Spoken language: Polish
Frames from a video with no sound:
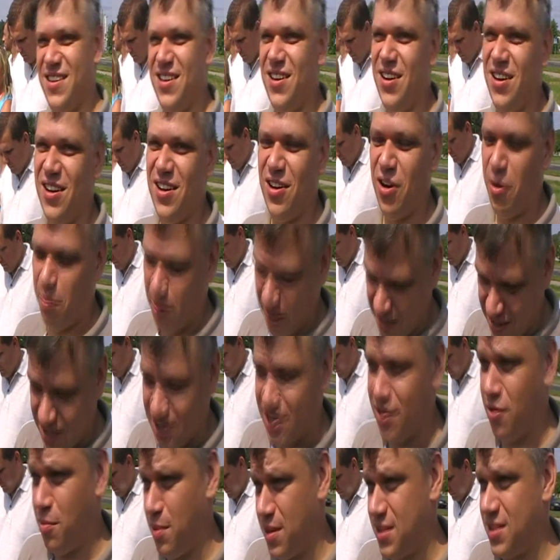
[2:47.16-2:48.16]
obecny
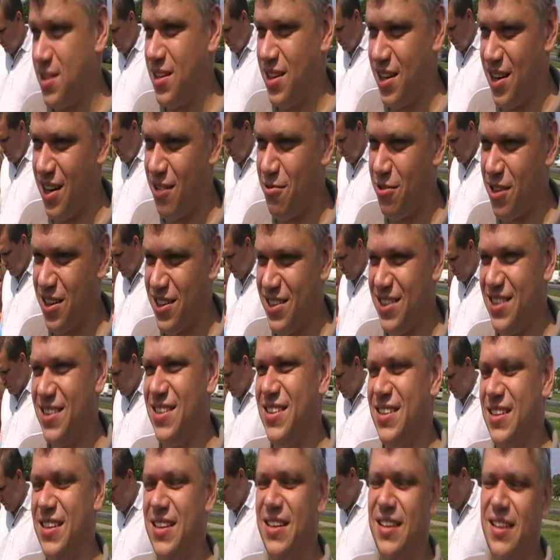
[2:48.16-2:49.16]
przewodniczący obecny, obecny nadal,
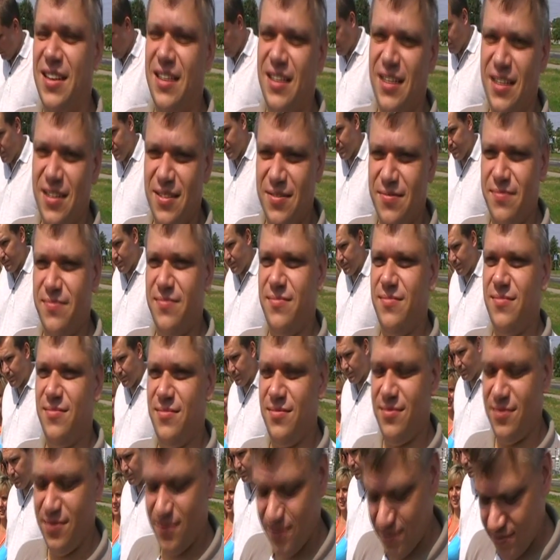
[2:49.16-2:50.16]
akurat. E, bo
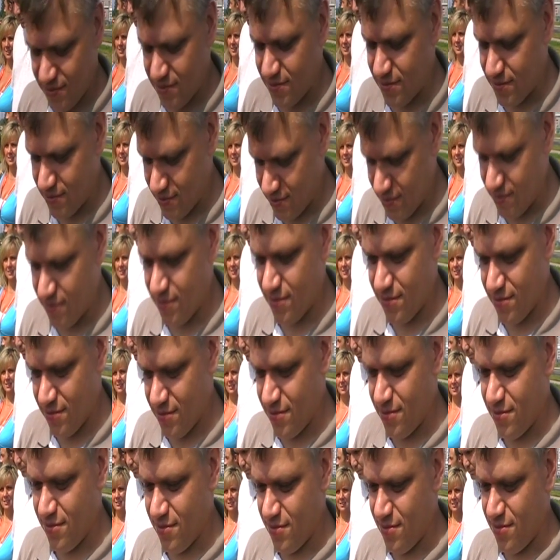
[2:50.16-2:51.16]
związkowych funkcji na pewno nie
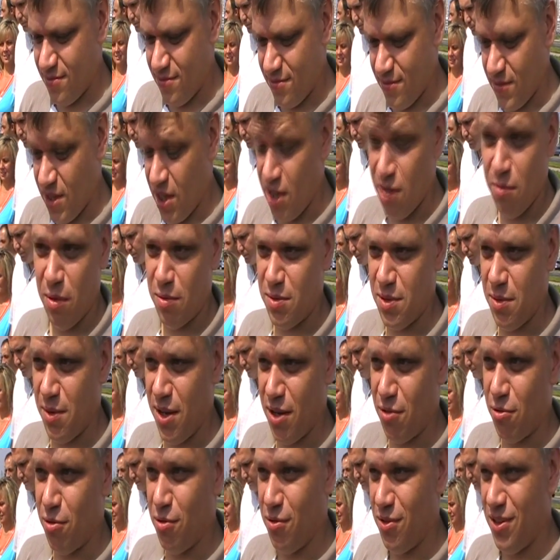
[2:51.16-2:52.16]
stracił. Nie mam
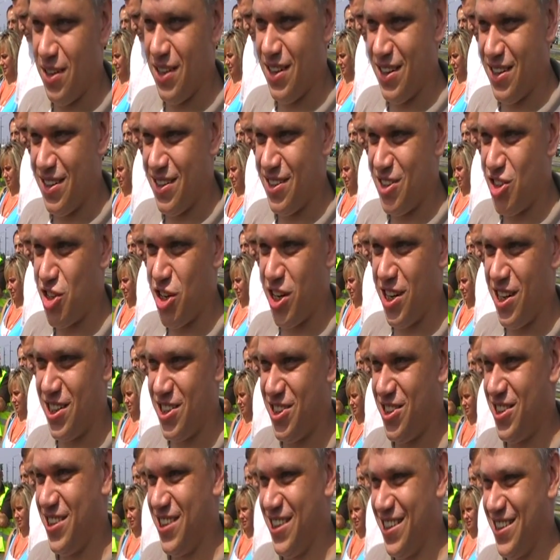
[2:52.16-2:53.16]
zamiaru e,
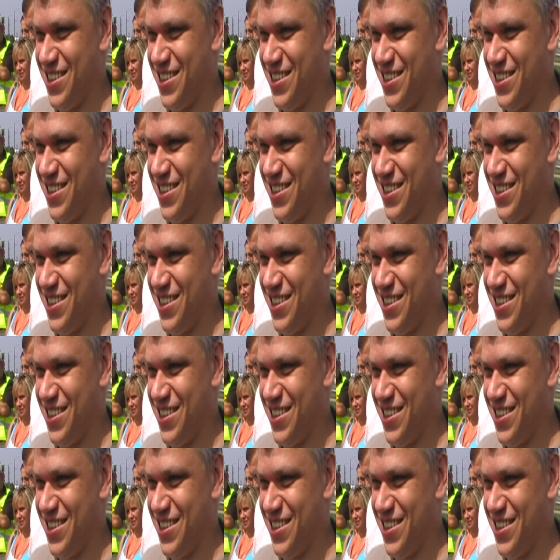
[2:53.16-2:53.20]
zrzekać się.